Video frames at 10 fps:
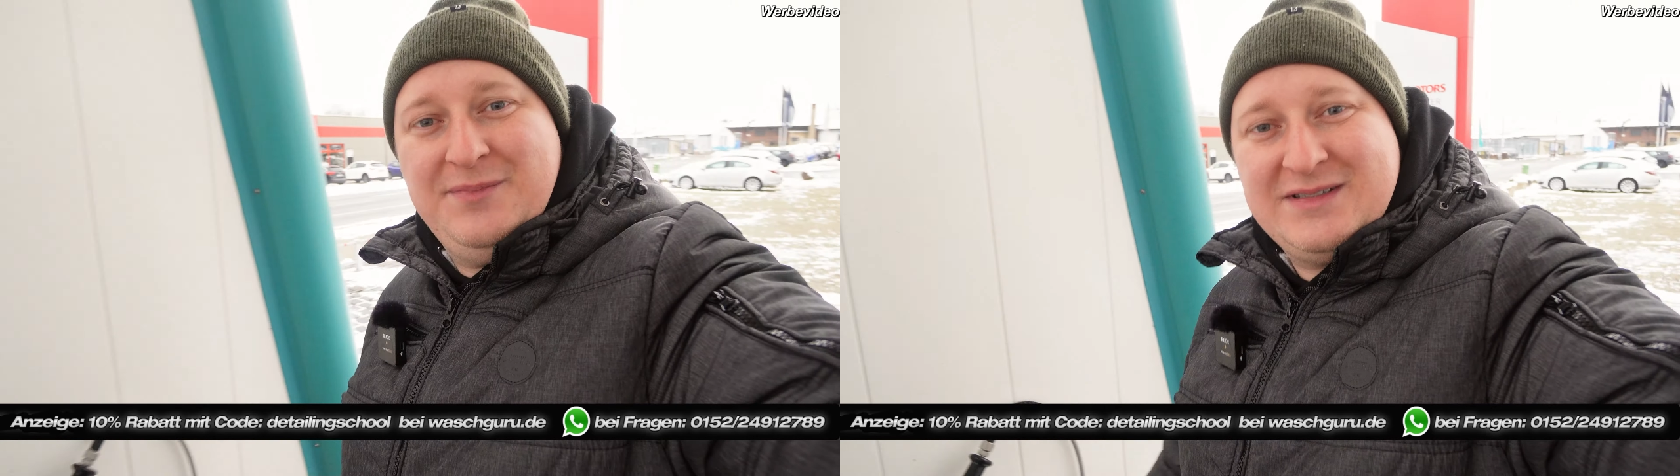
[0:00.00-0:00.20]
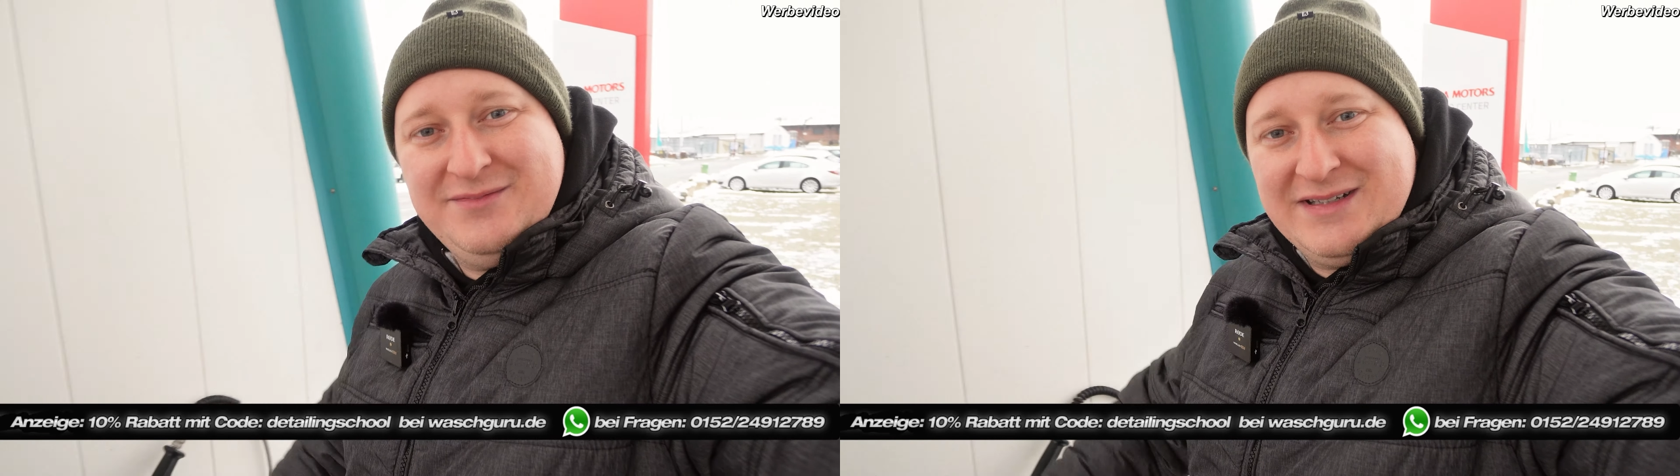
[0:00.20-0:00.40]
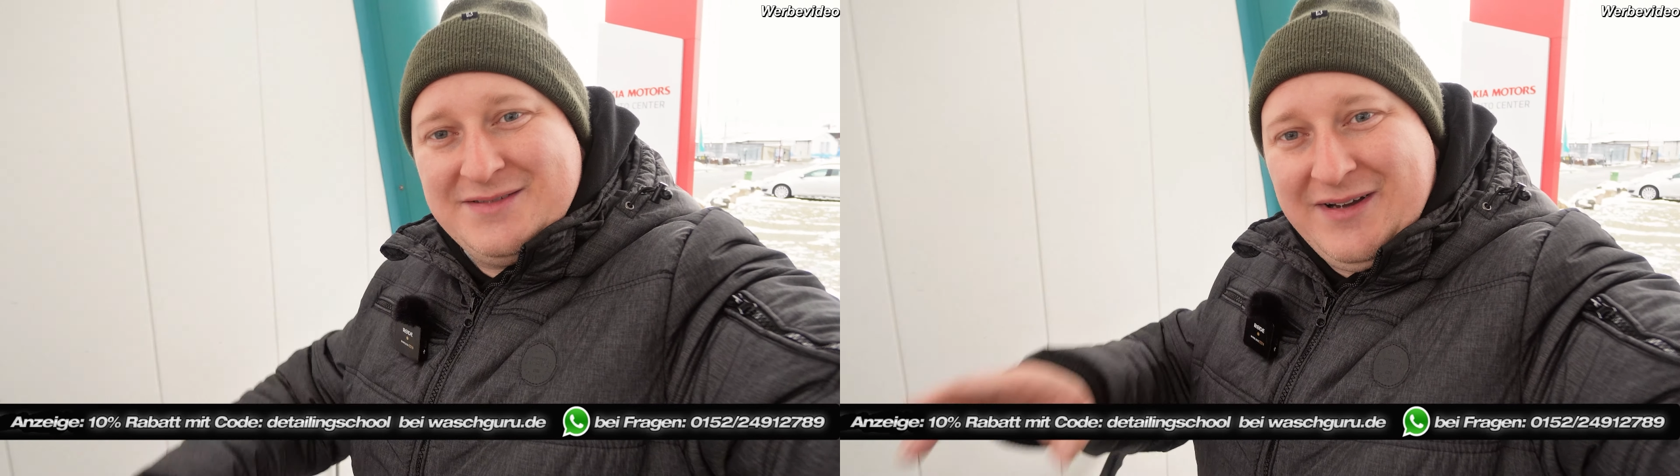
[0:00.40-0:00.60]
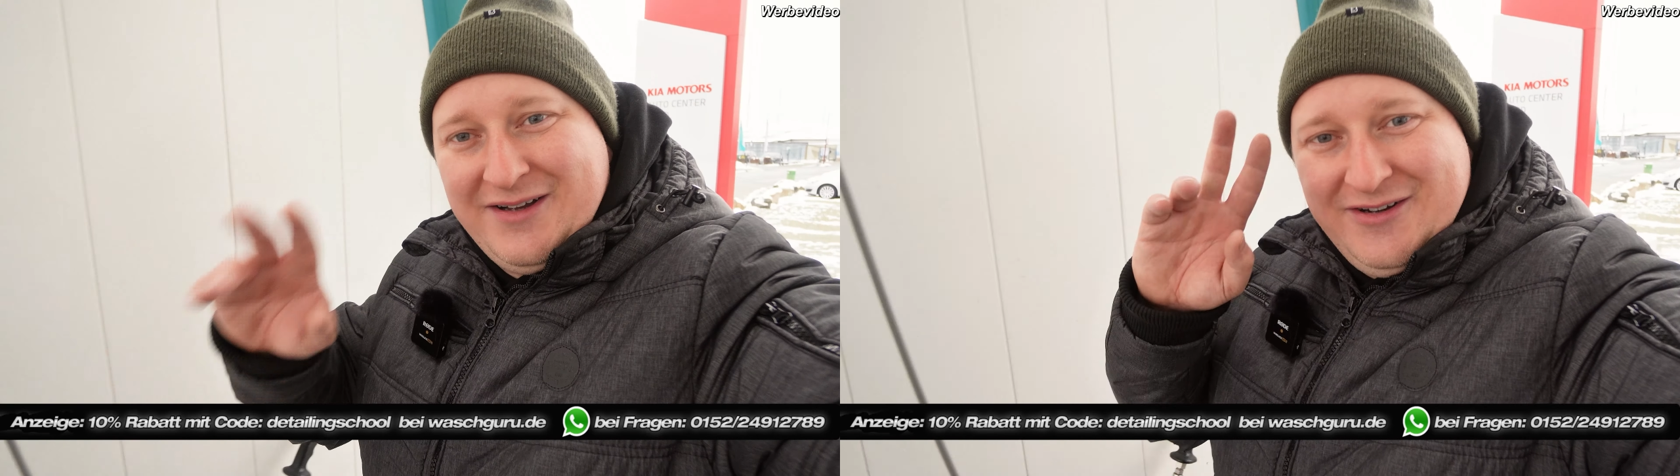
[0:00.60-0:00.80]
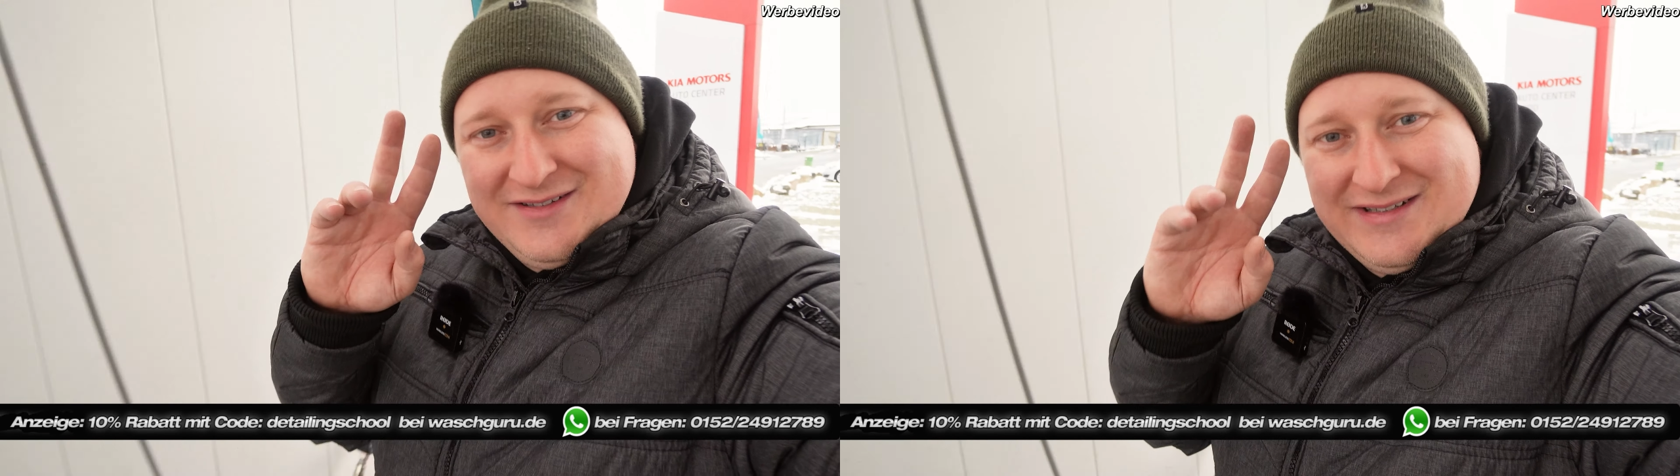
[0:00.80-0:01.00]
bis zum nächsten Mal.
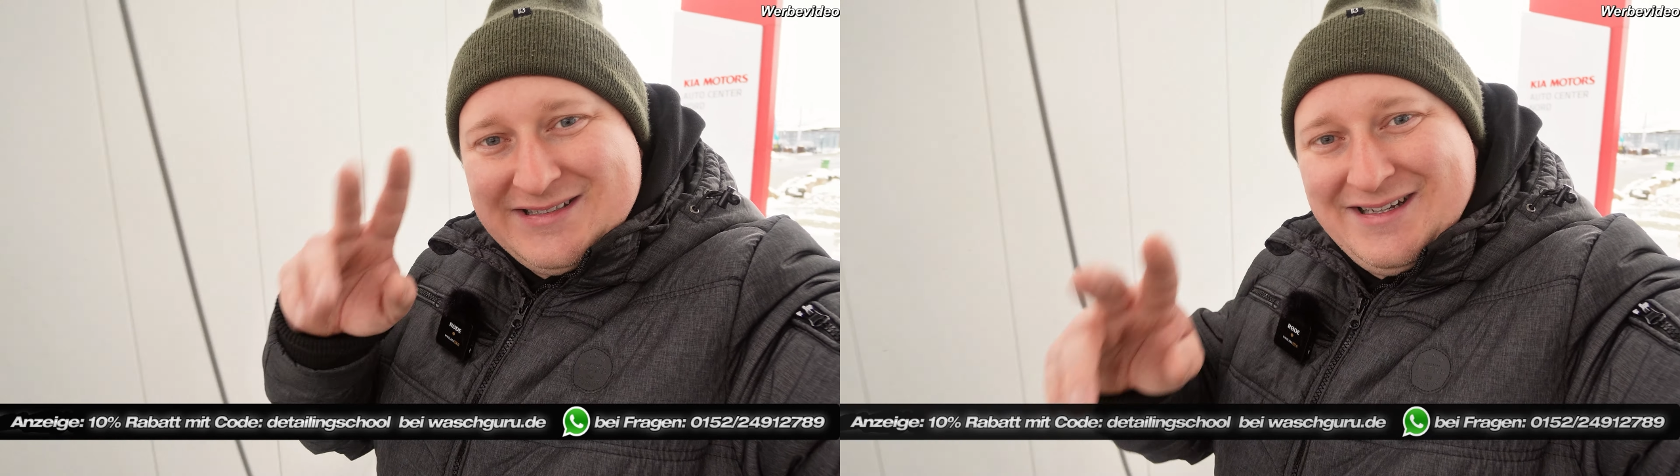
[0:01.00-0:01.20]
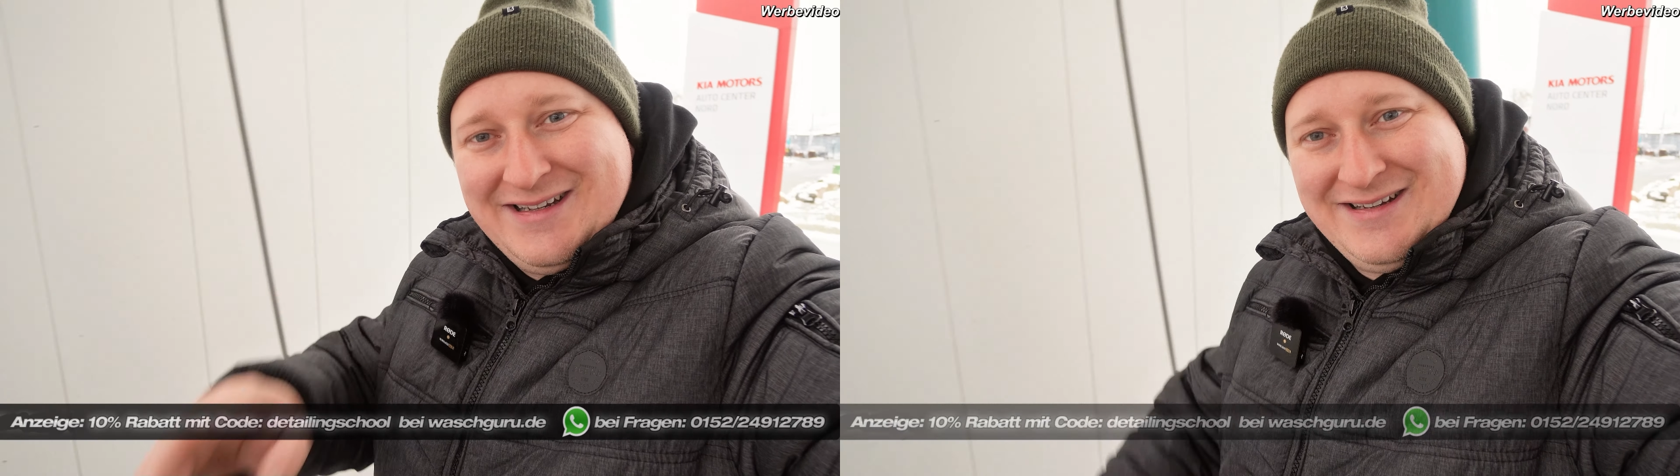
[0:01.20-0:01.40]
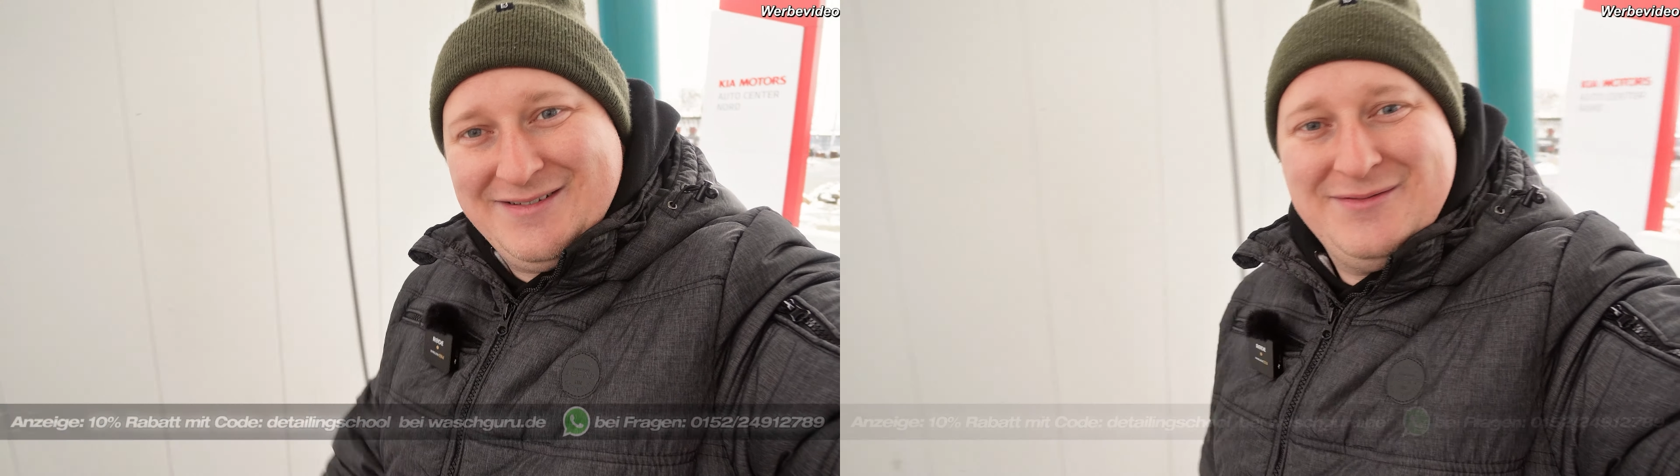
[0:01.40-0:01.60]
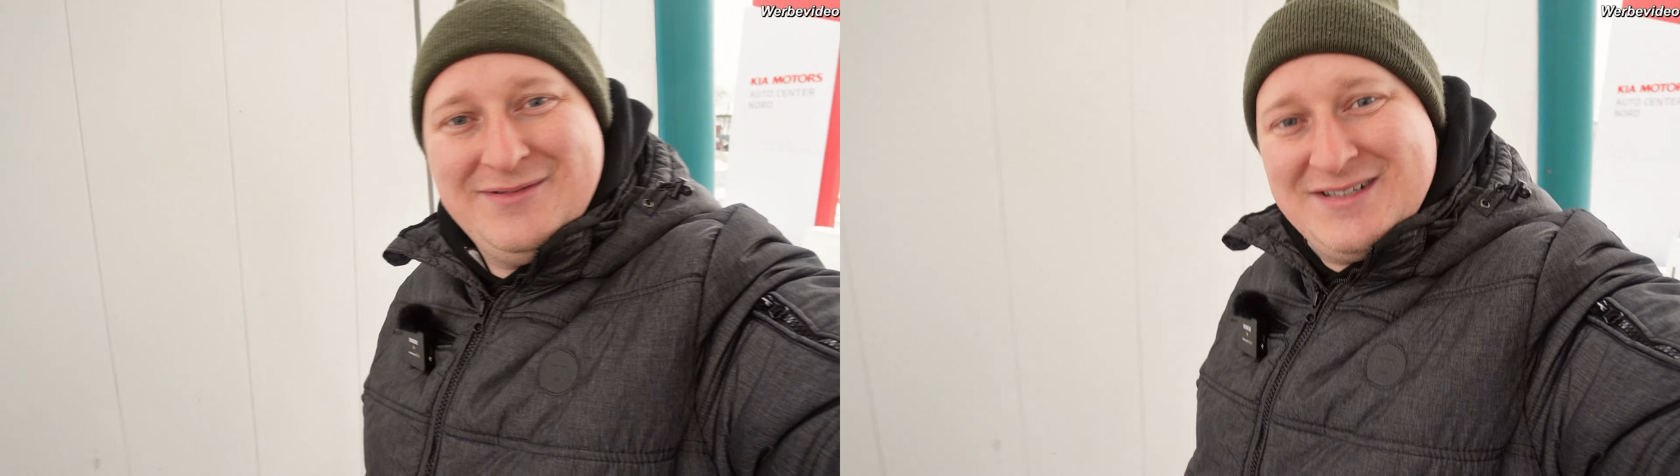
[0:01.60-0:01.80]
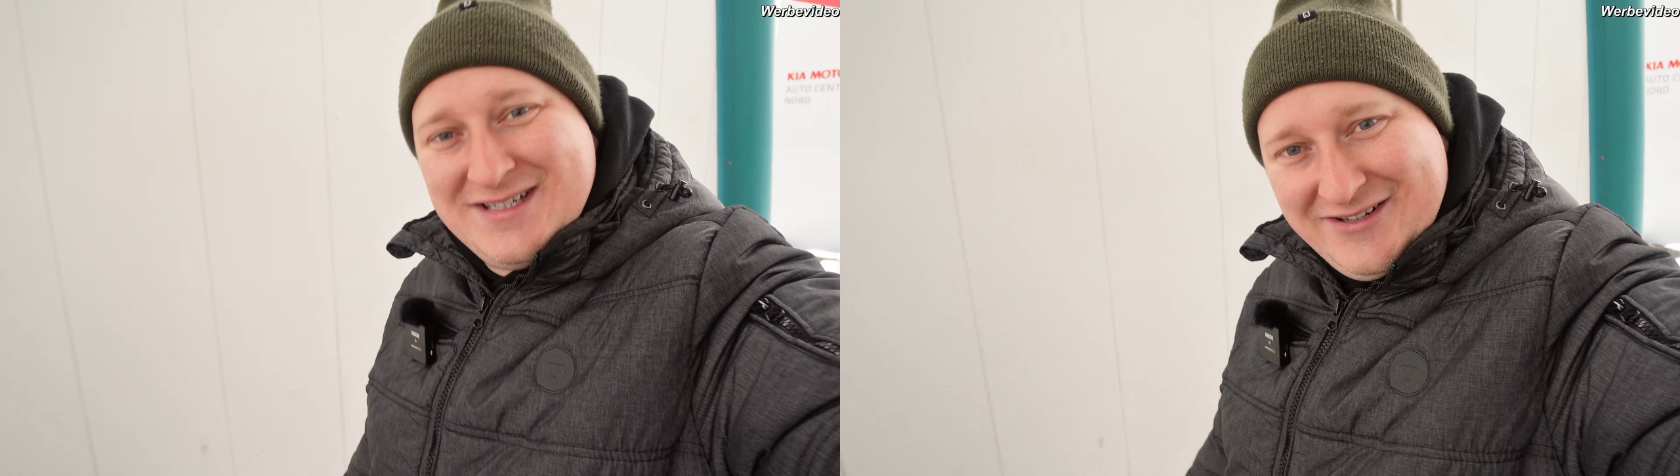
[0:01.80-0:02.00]
Euer Sebastian.
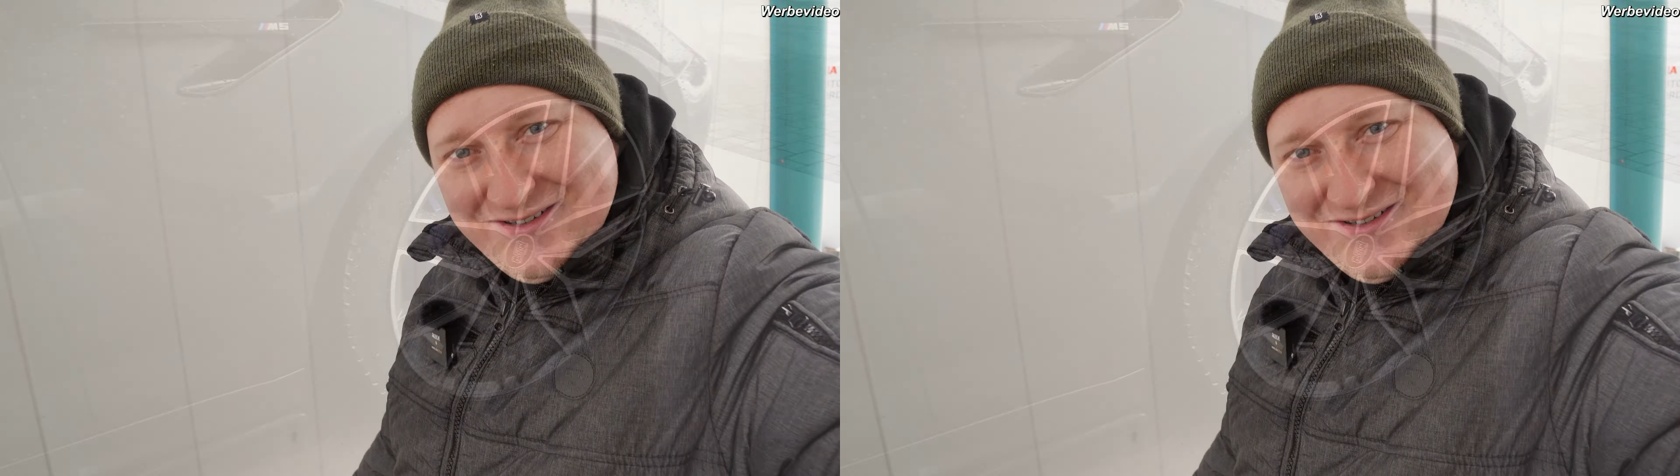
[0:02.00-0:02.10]
Ciao.